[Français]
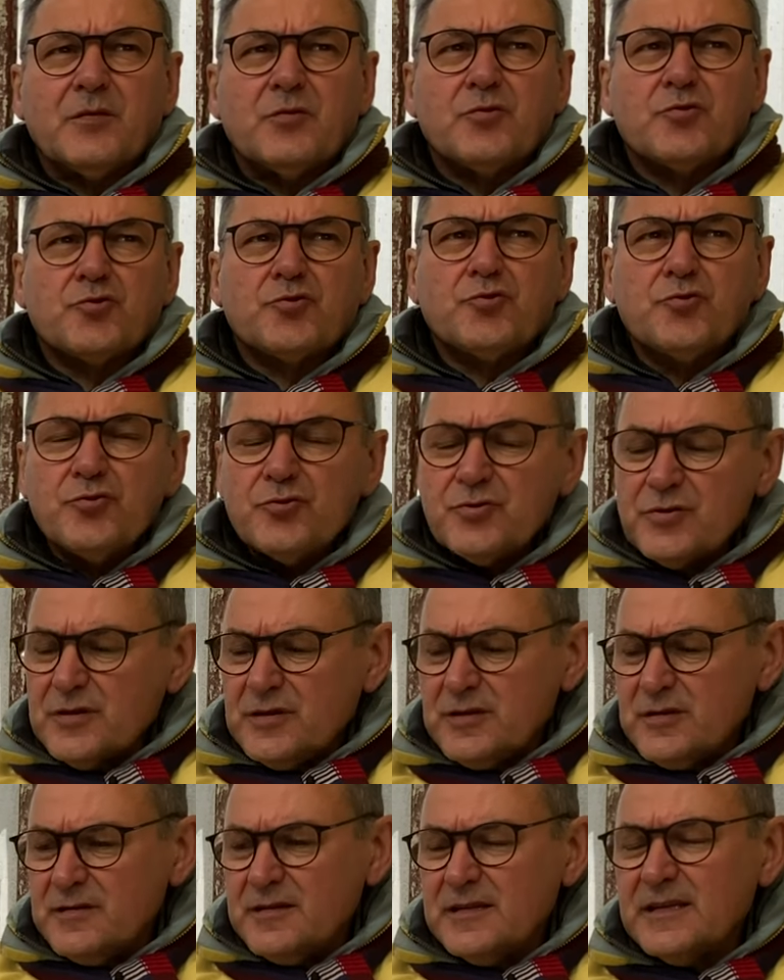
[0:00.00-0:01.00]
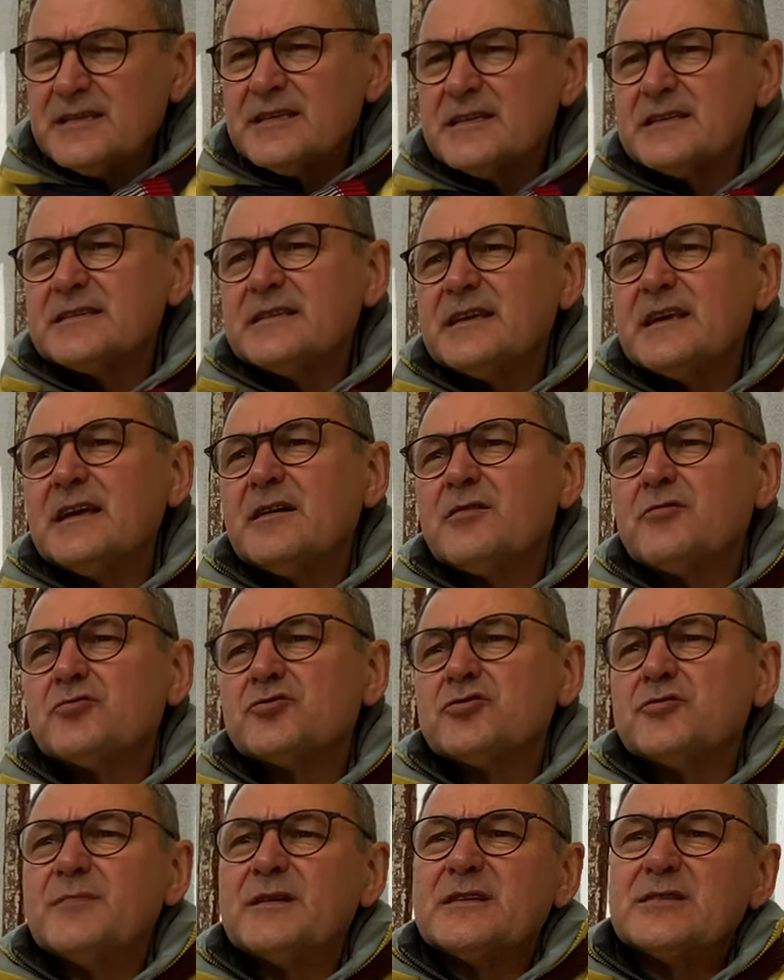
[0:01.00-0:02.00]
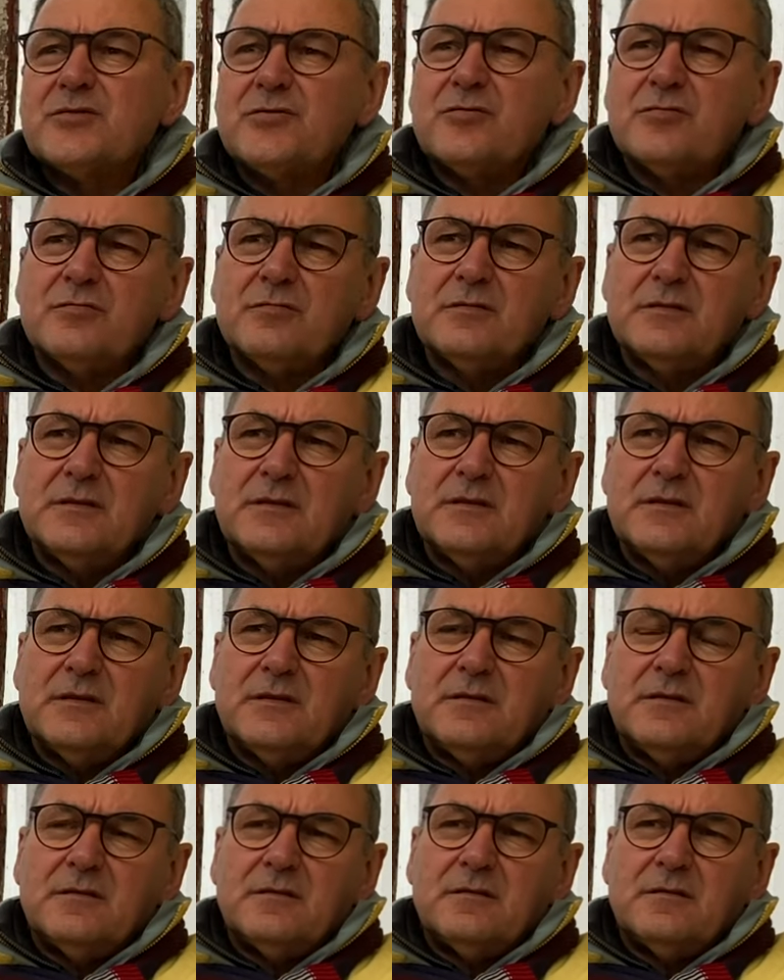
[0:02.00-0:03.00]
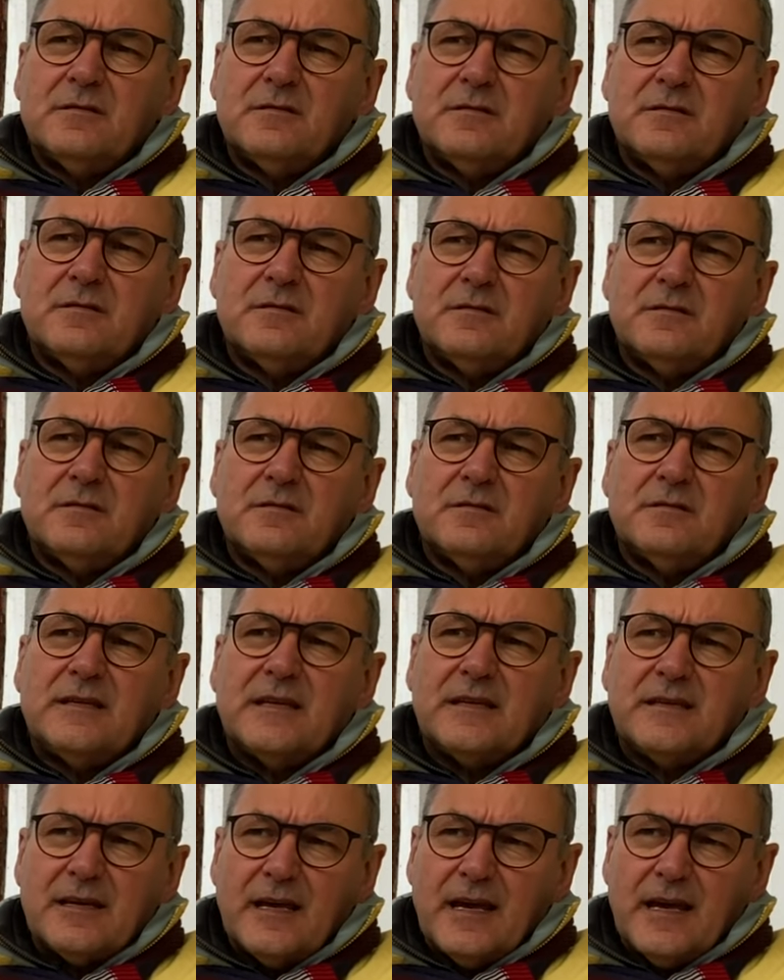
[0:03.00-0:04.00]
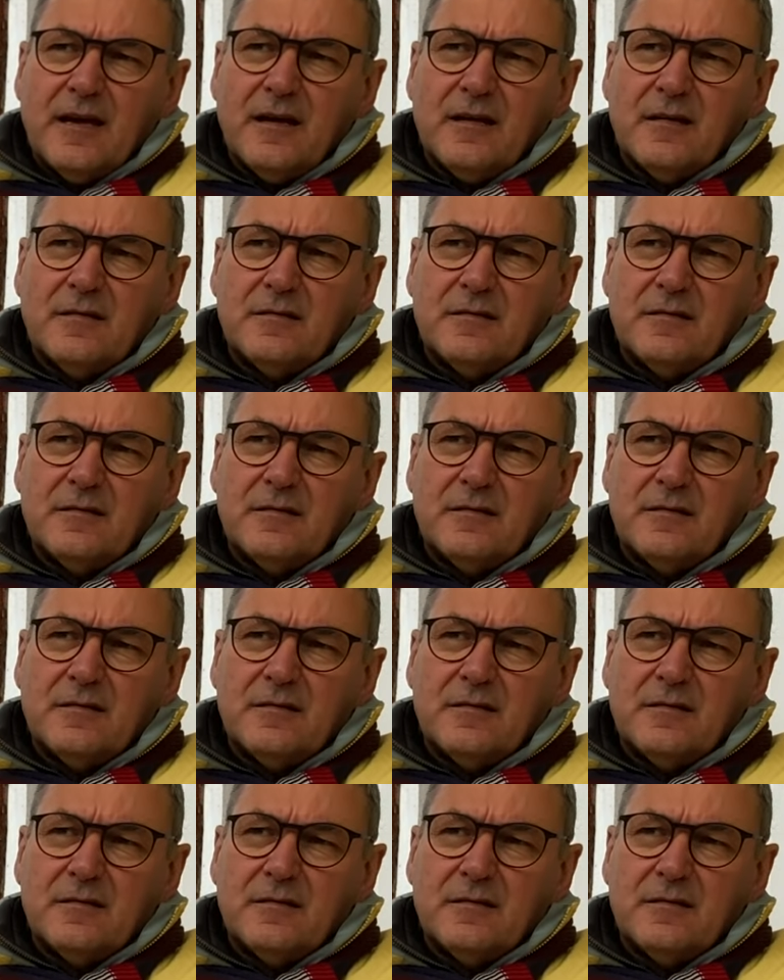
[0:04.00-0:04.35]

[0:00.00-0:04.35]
juste, nécessaire consommation euh, des terres